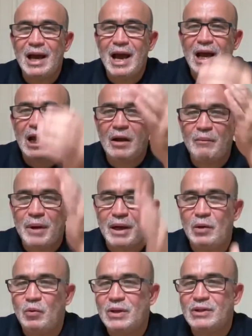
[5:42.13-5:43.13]
أكبر
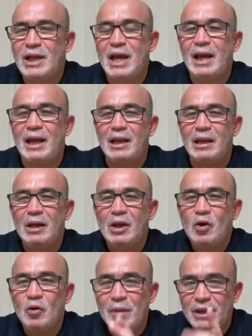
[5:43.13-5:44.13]
الوسائل
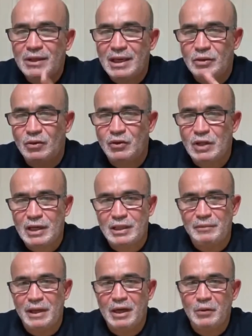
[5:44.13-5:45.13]
وما زالت
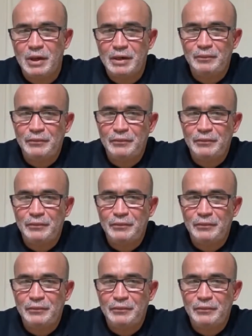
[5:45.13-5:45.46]
تستخدم يا أخوان